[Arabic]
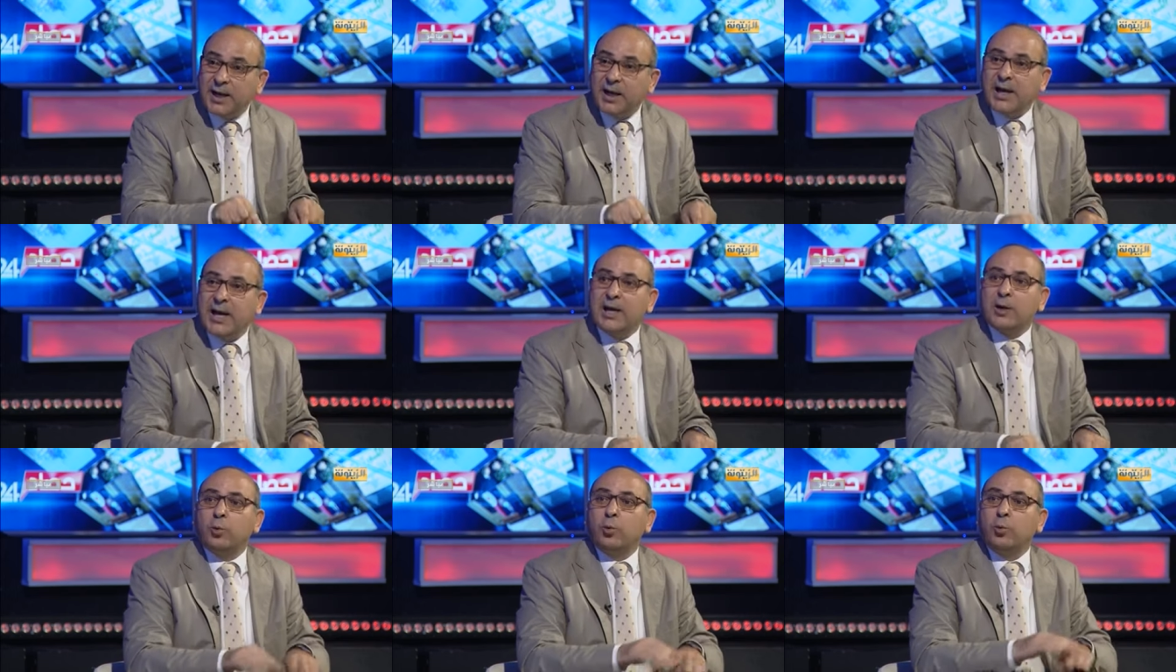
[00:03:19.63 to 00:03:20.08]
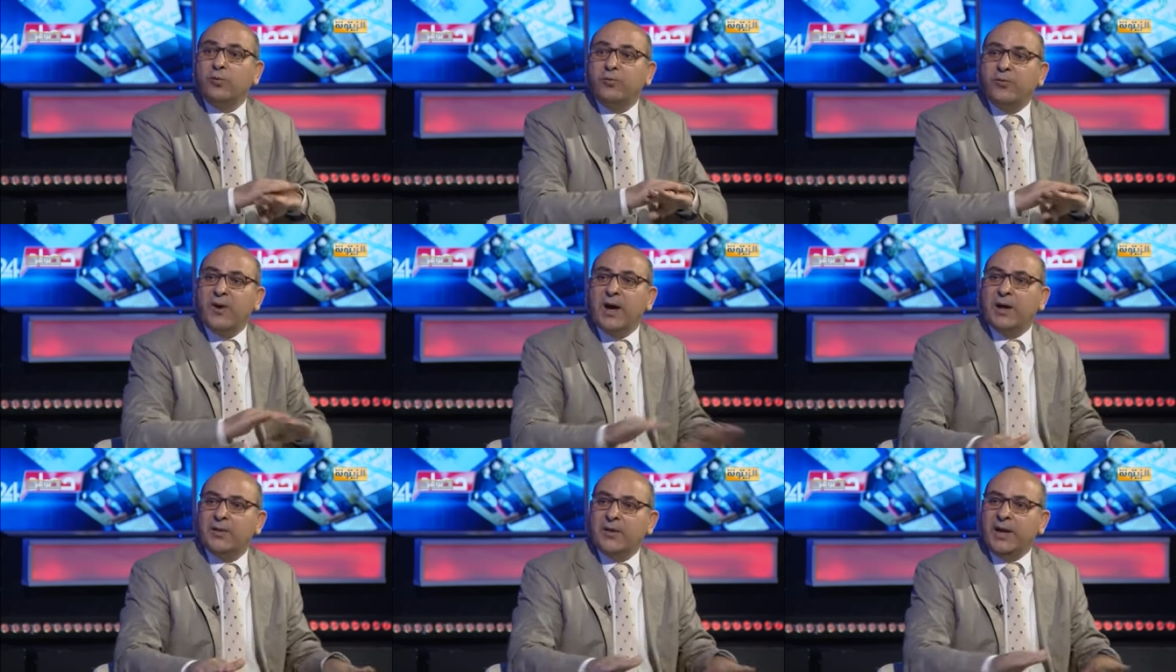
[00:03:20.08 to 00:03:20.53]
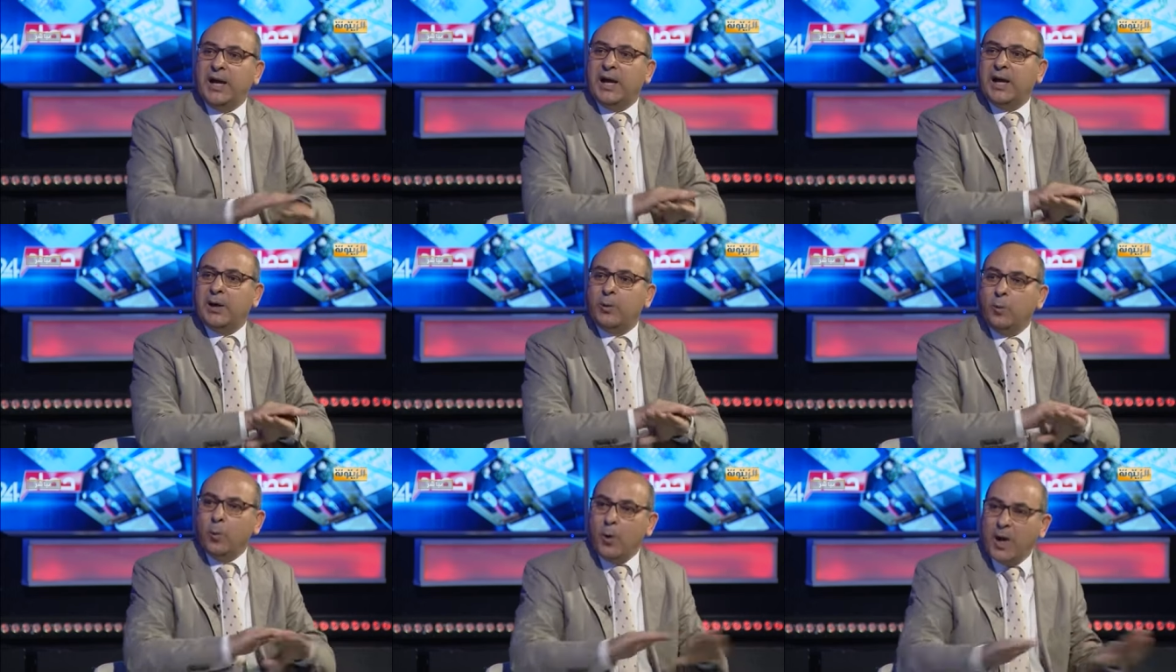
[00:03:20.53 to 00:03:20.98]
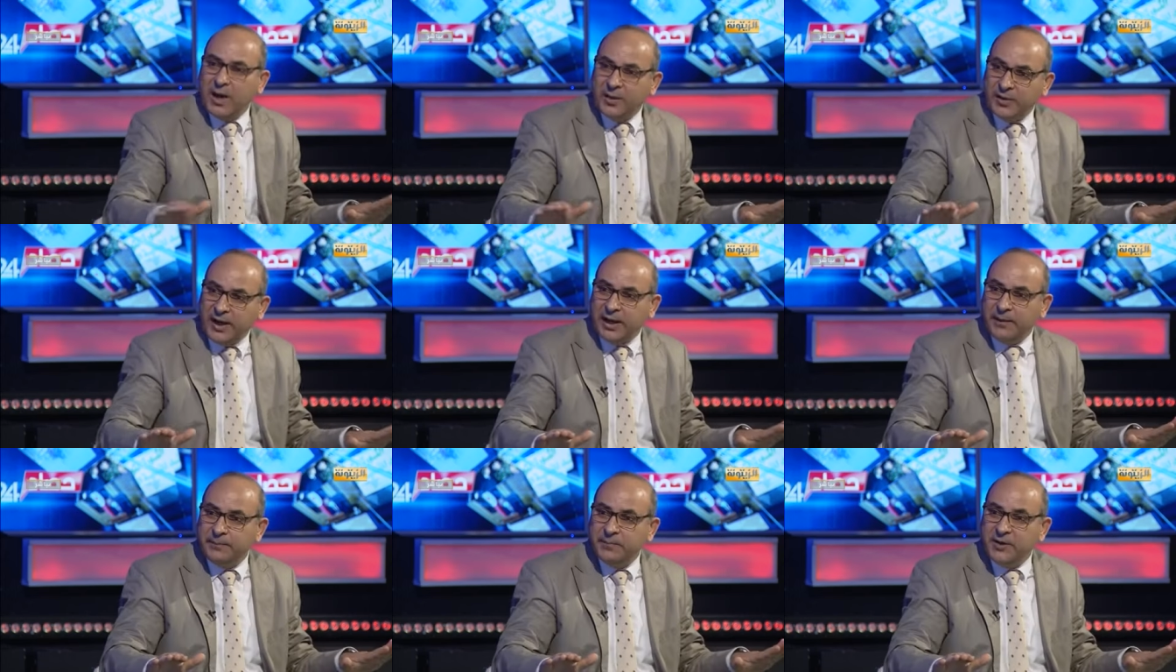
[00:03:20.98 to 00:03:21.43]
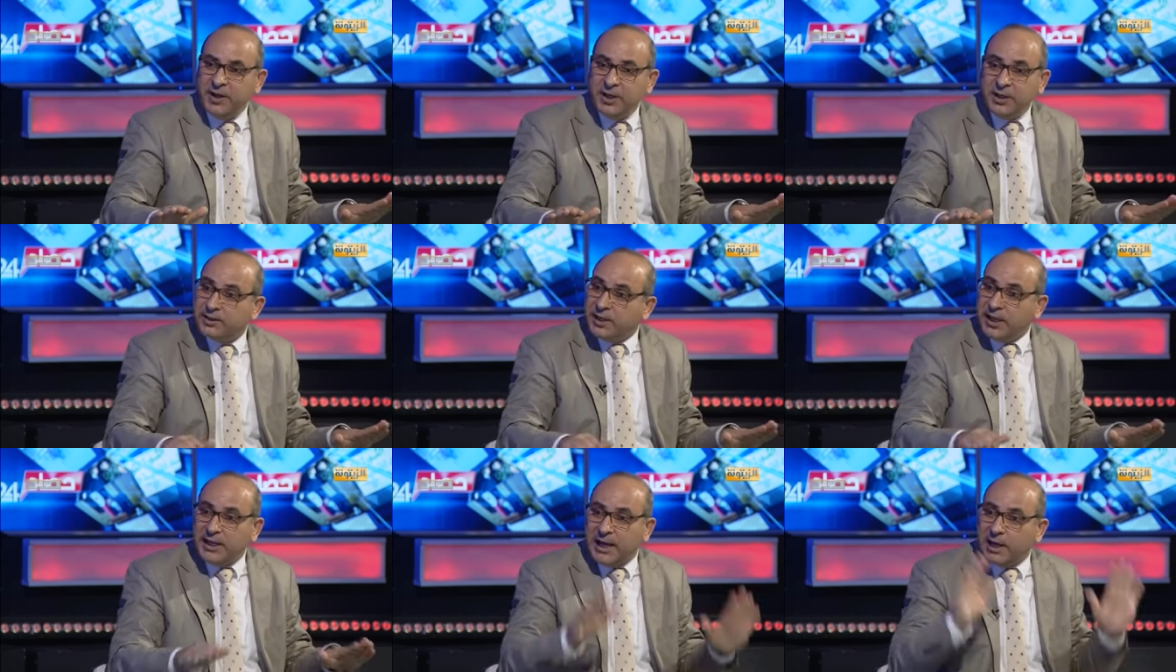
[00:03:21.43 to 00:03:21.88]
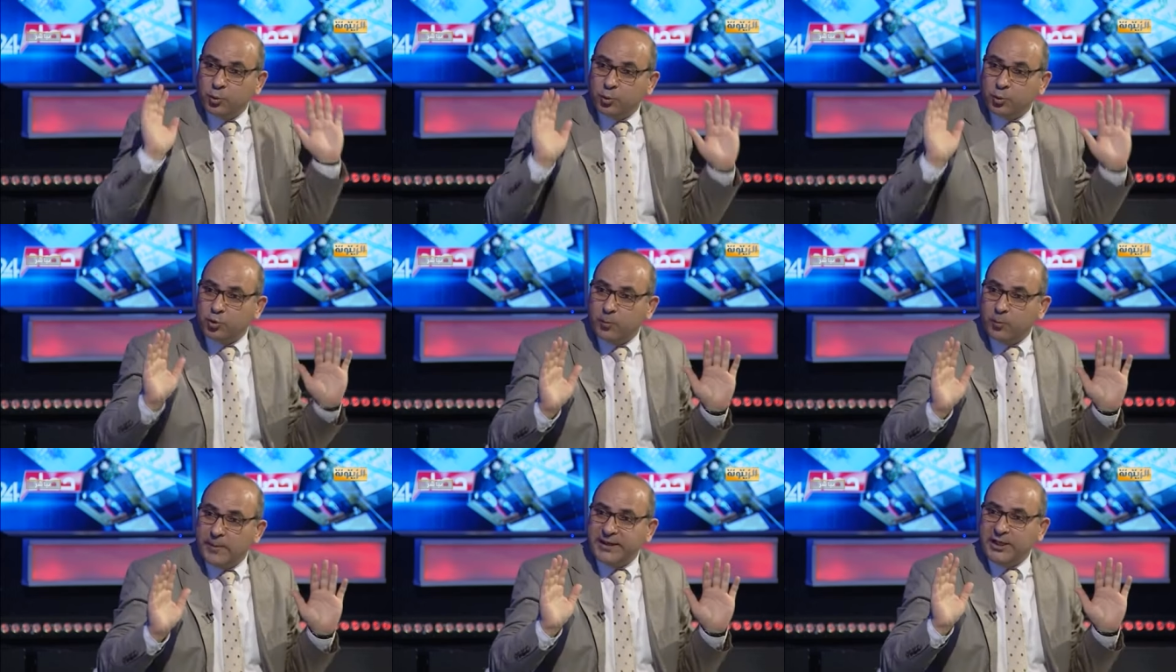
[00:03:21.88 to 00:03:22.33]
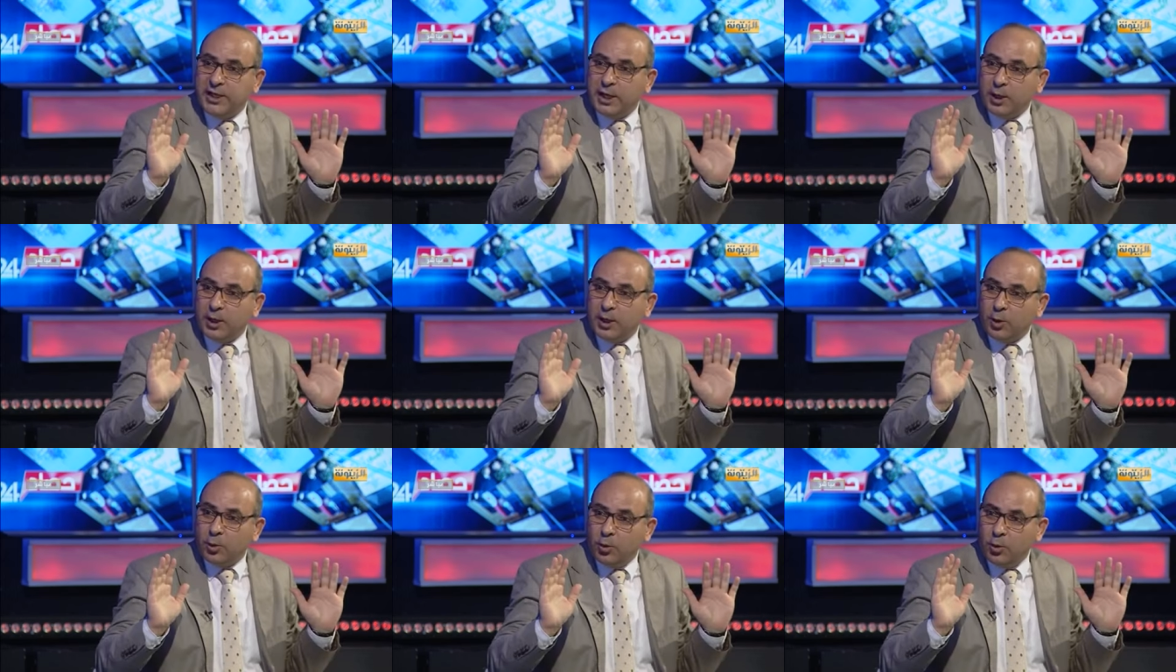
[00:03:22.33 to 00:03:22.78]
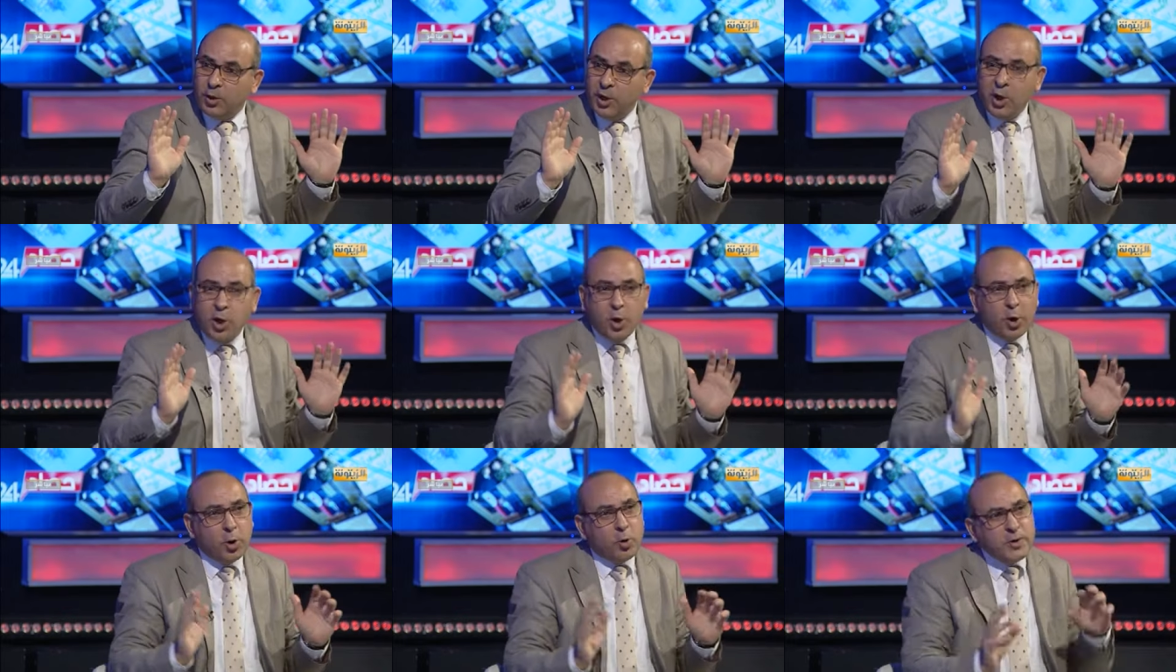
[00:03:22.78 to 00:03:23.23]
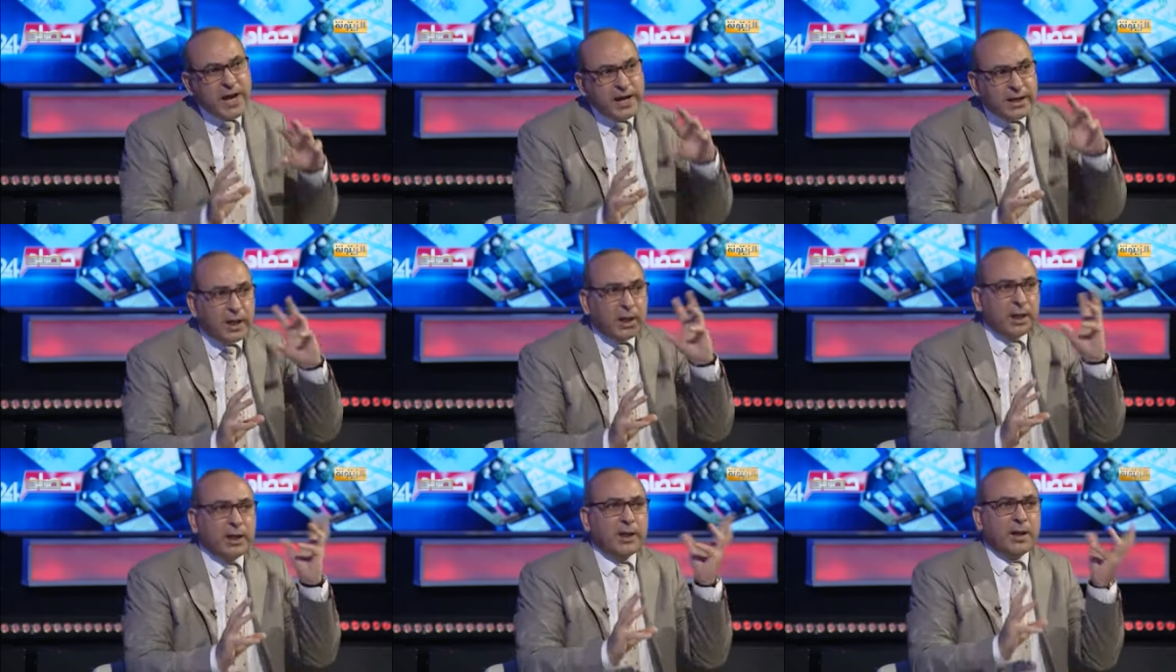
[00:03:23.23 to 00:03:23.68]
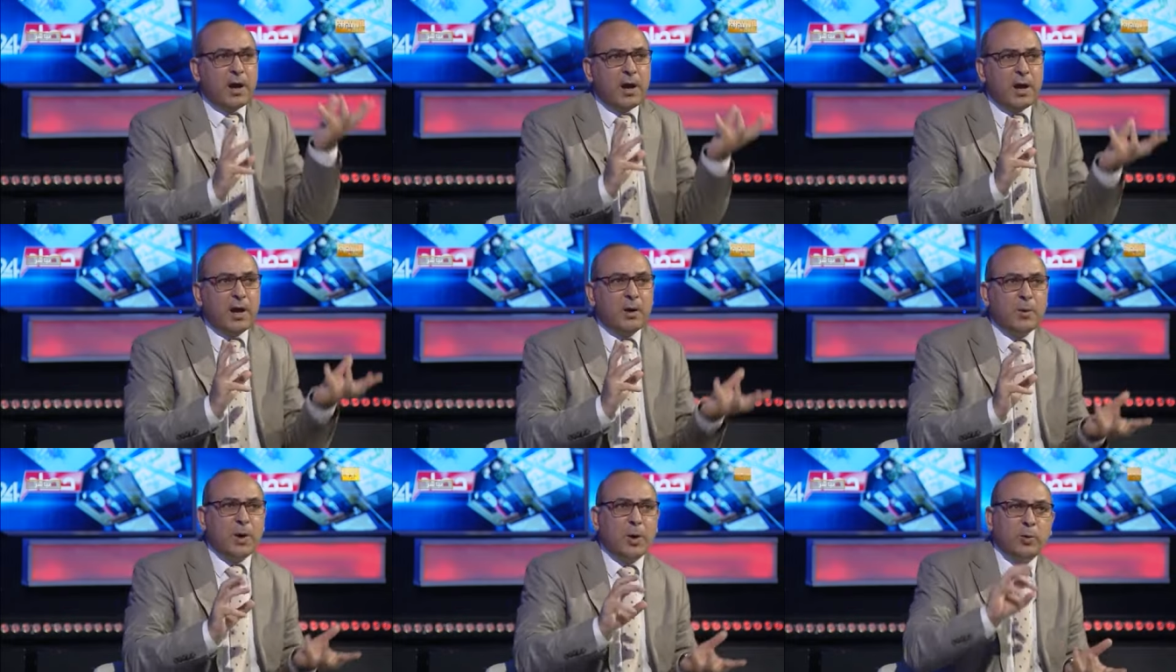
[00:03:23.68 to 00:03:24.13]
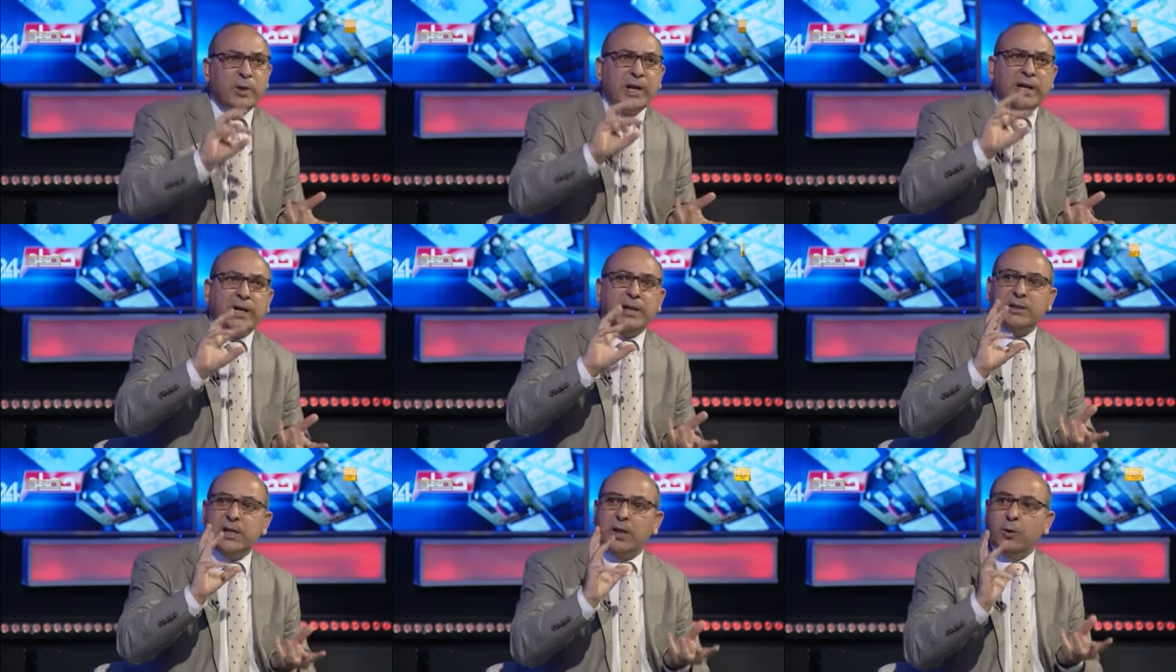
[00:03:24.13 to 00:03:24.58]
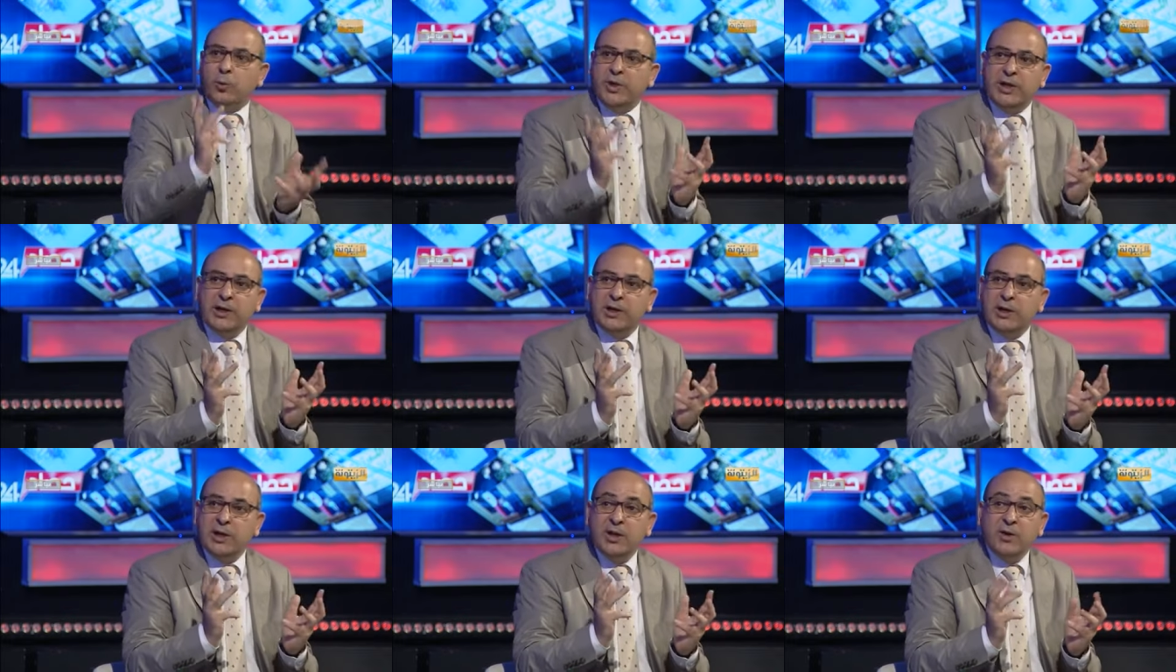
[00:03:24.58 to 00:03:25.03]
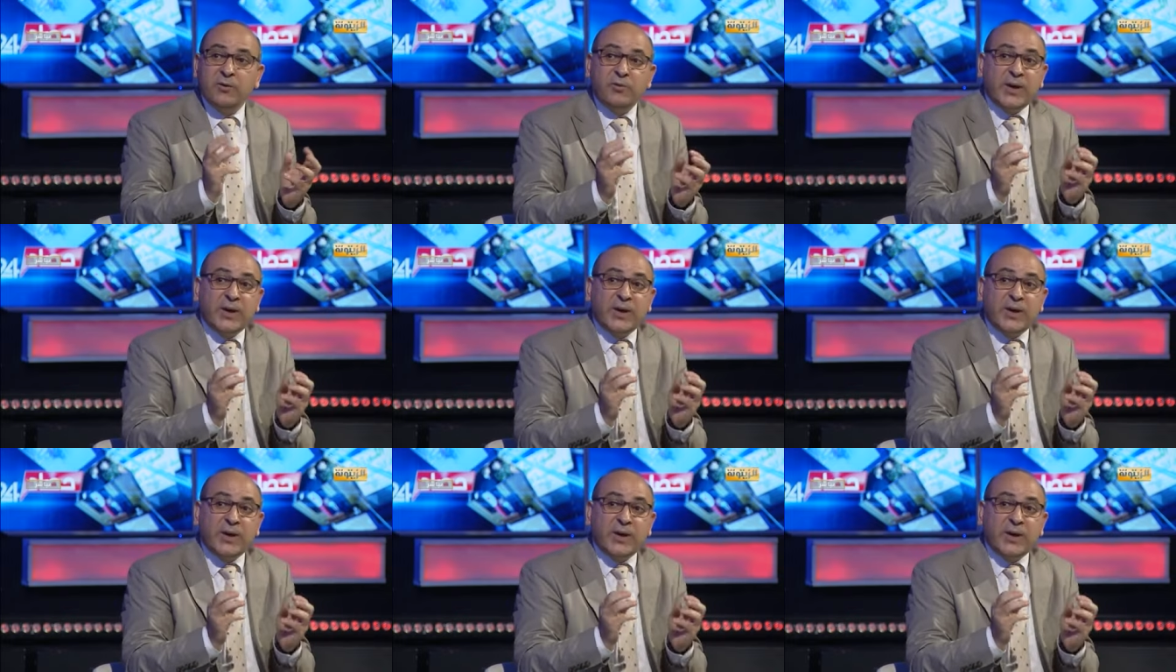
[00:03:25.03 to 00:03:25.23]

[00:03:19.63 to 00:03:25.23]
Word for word: الخرق الفاضح الواضح سيخرج من يقول هناك قراءة وهناك تأويل